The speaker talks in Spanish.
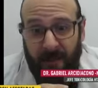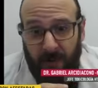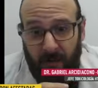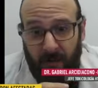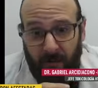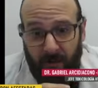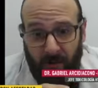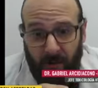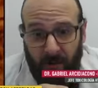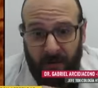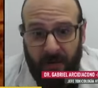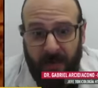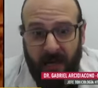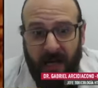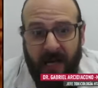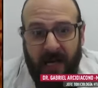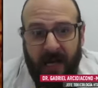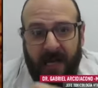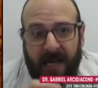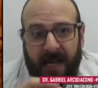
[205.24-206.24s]
minutos,
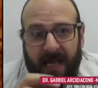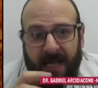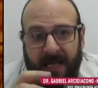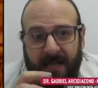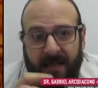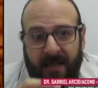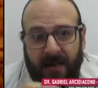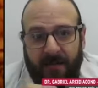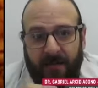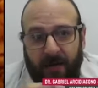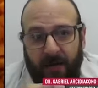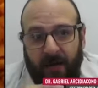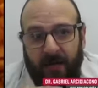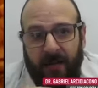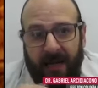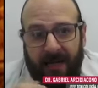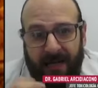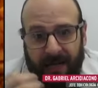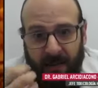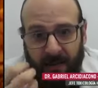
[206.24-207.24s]
y de esa
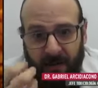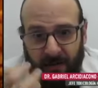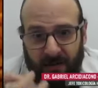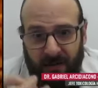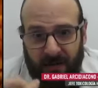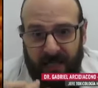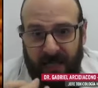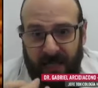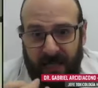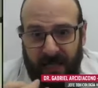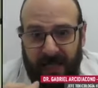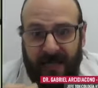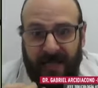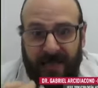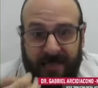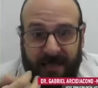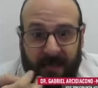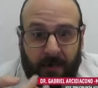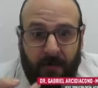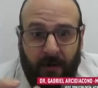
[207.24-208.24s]
forma esta toxina
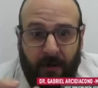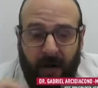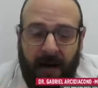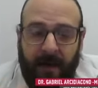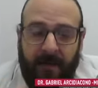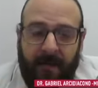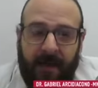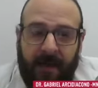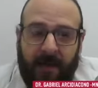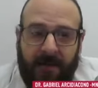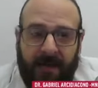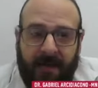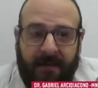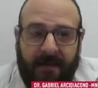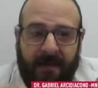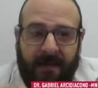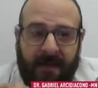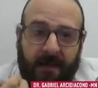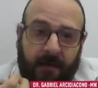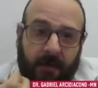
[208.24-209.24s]
es termolábil, o sea,
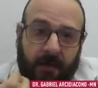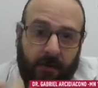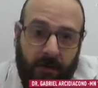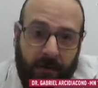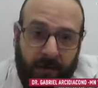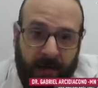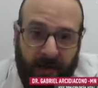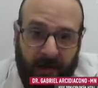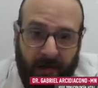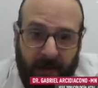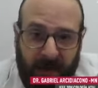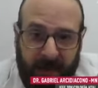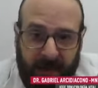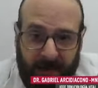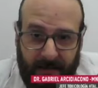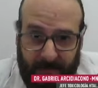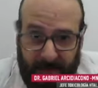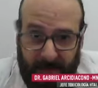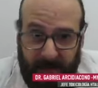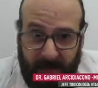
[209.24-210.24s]
se destruye con la
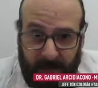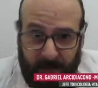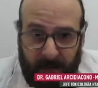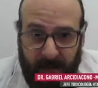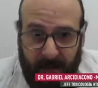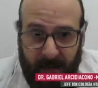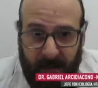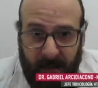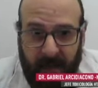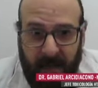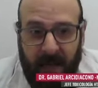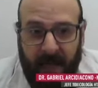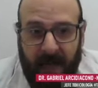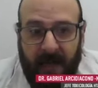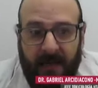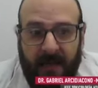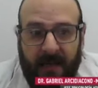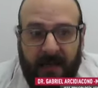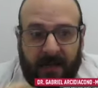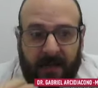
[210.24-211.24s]
temperatura.
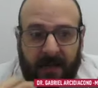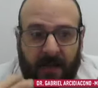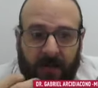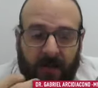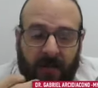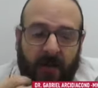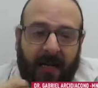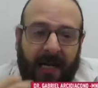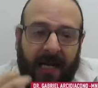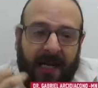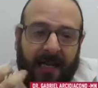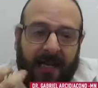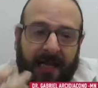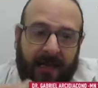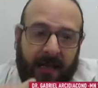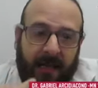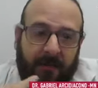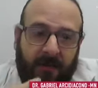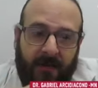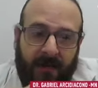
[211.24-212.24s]
Si nosotros
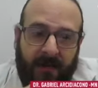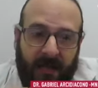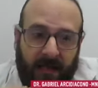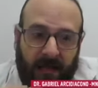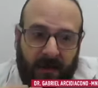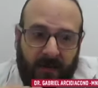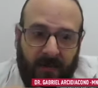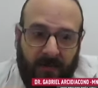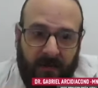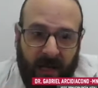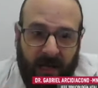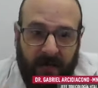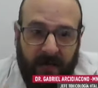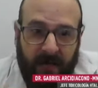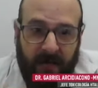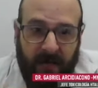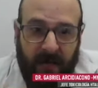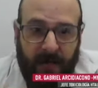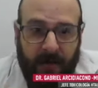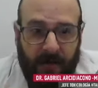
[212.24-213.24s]
calentamos esta
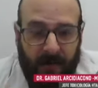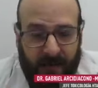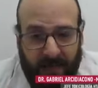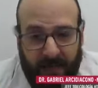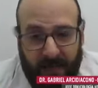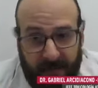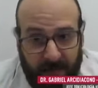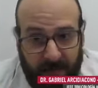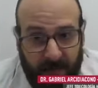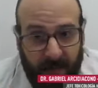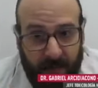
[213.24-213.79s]
conserva por 30